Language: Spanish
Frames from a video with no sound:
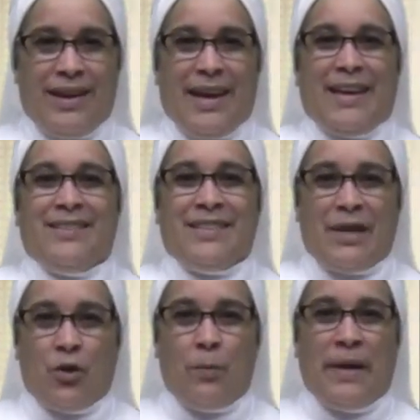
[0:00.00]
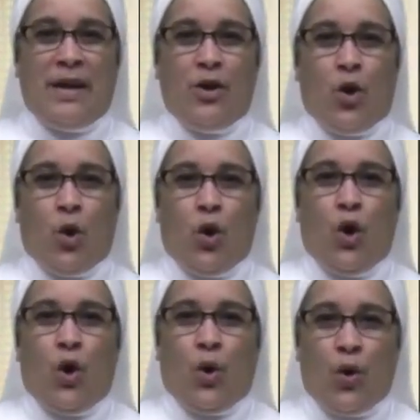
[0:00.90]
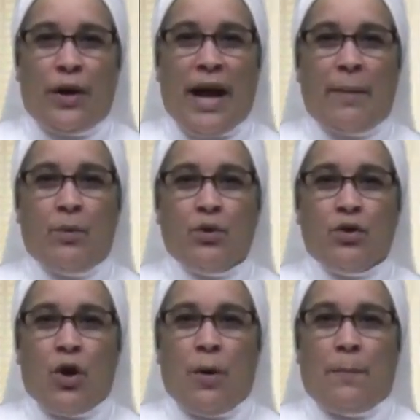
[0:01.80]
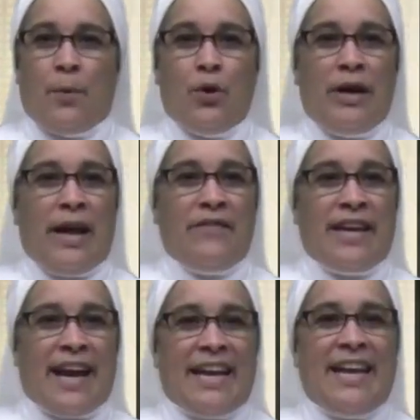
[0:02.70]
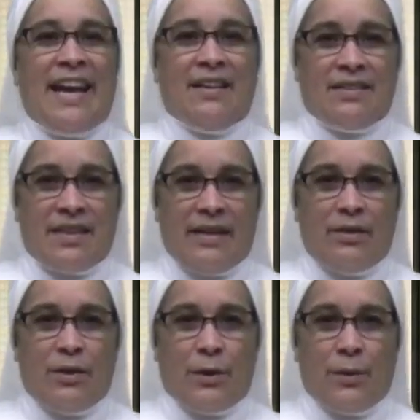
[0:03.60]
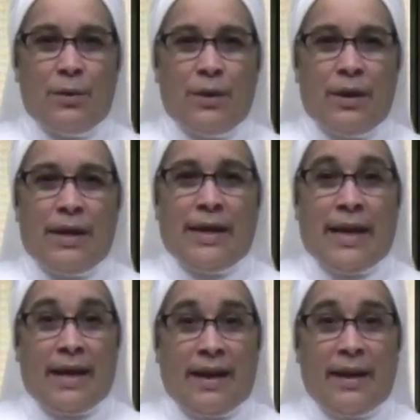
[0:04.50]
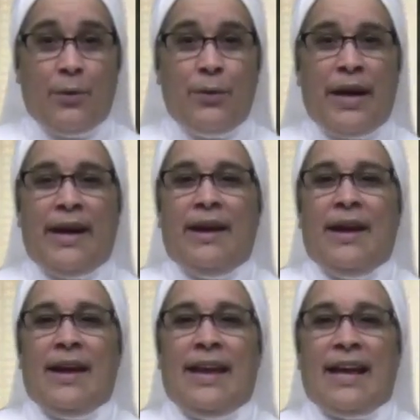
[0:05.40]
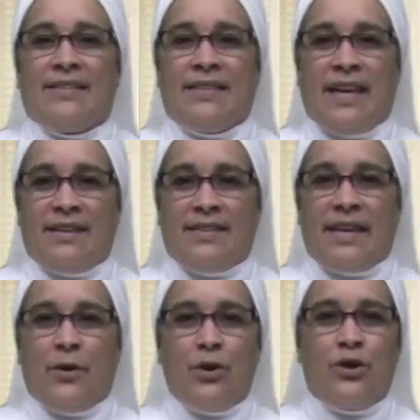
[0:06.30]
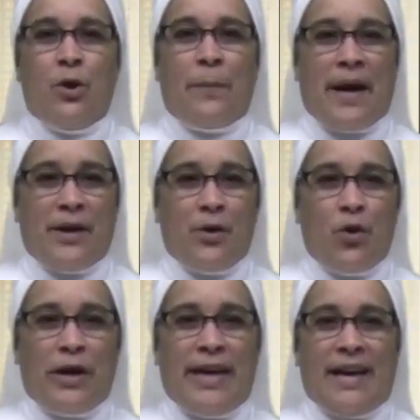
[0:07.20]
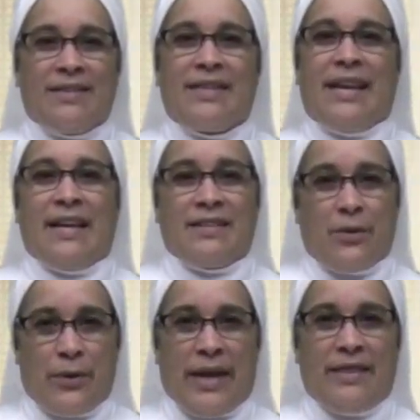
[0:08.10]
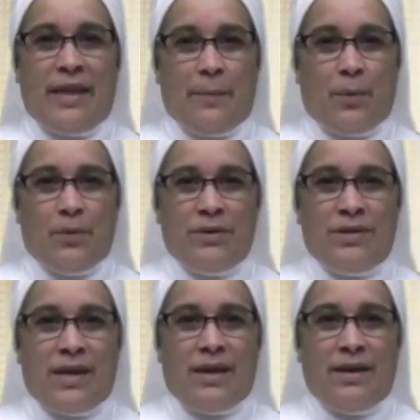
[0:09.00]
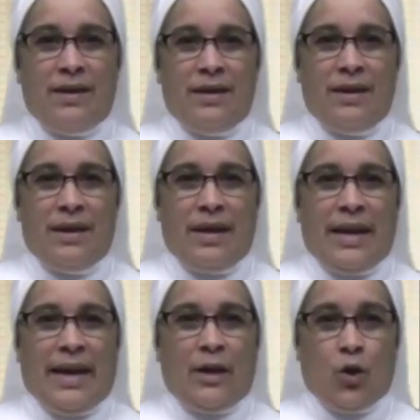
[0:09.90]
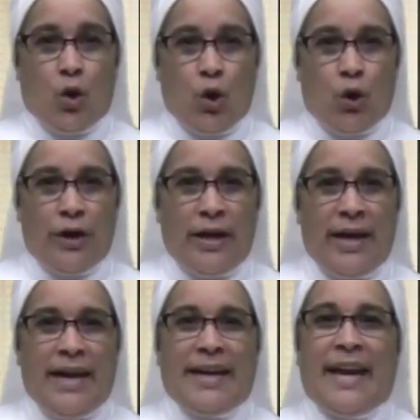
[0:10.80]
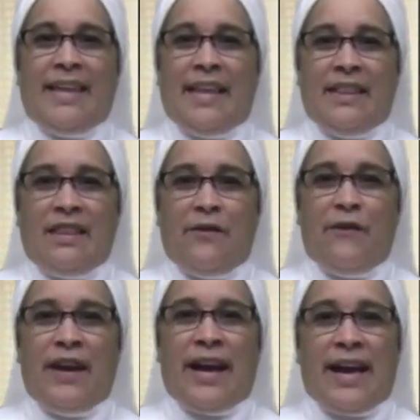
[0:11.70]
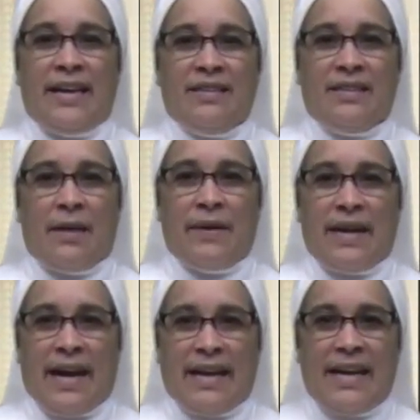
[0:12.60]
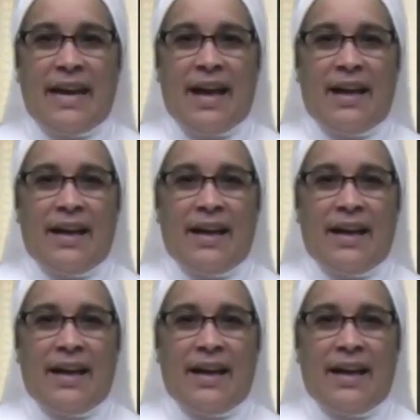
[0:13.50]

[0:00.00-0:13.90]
Este domingo oramos por la Vicaría Centro, que reúne las 18 parroquias de la ciudad de Ponce. El color que identifica esta vicaría